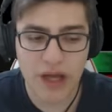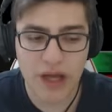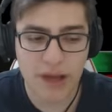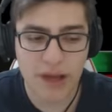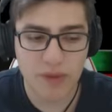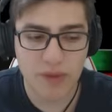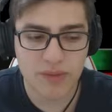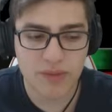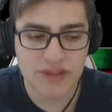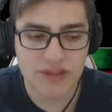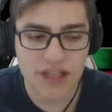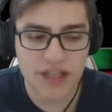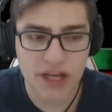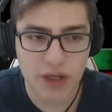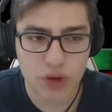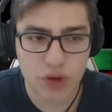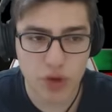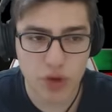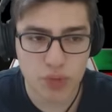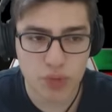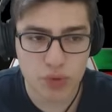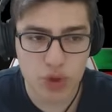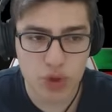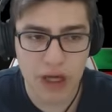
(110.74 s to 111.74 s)
Böyle yapmamız
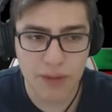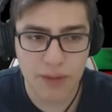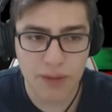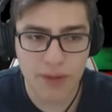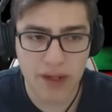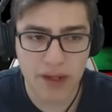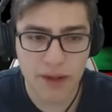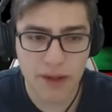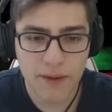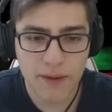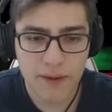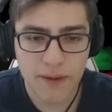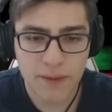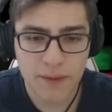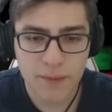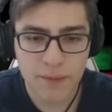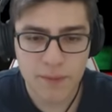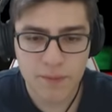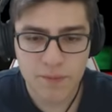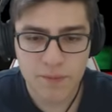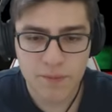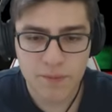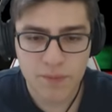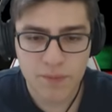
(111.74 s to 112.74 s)
gerekiyormuş galiba.
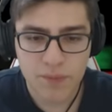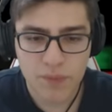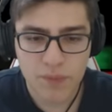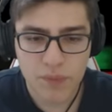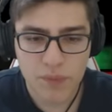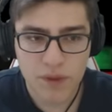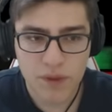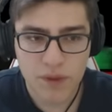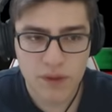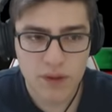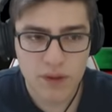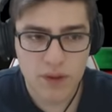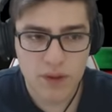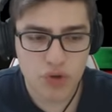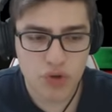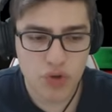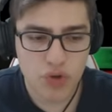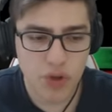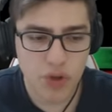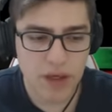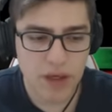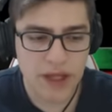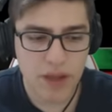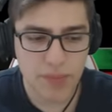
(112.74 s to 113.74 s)

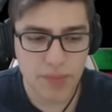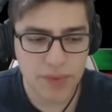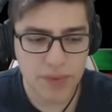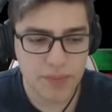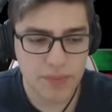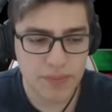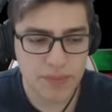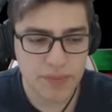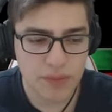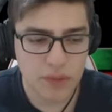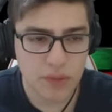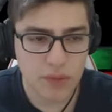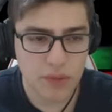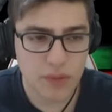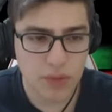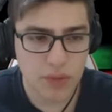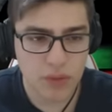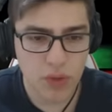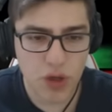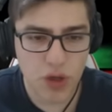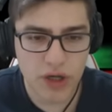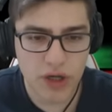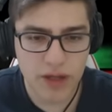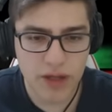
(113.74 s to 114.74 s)
Şöyle yapıp
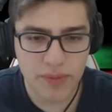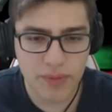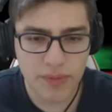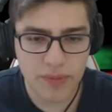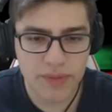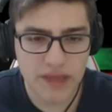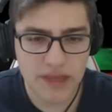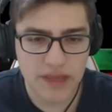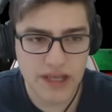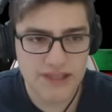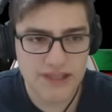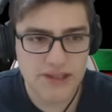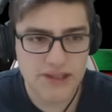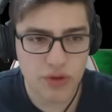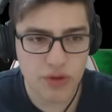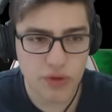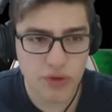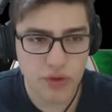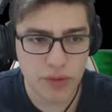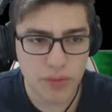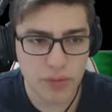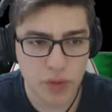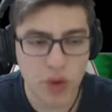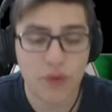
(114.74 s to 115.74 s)
böyle yapıp yes
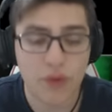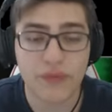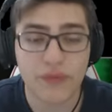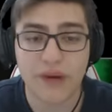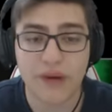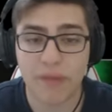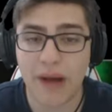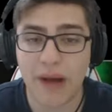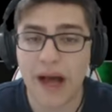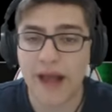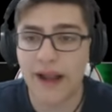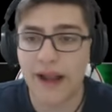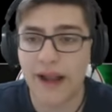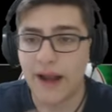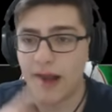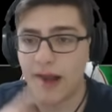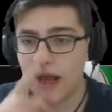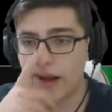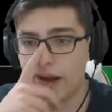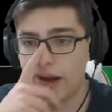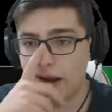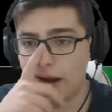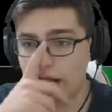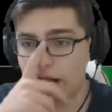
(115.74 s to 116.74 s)
diyorum. Confirm. Aynen
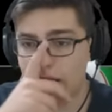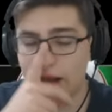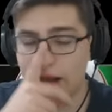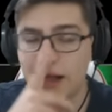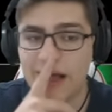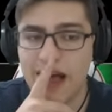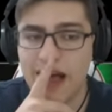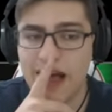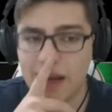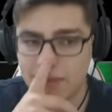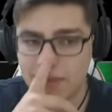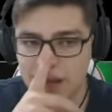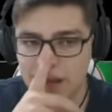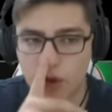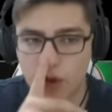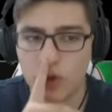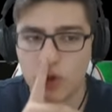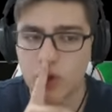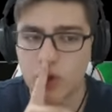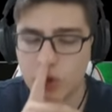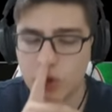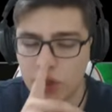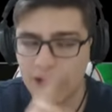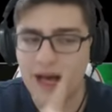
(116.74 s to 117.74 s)
aynen aynen. Galiba
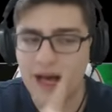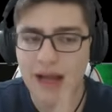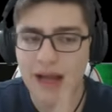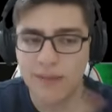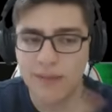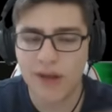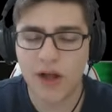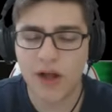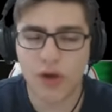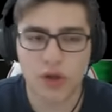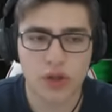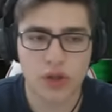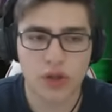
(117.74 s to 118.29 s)
oldu. Galiba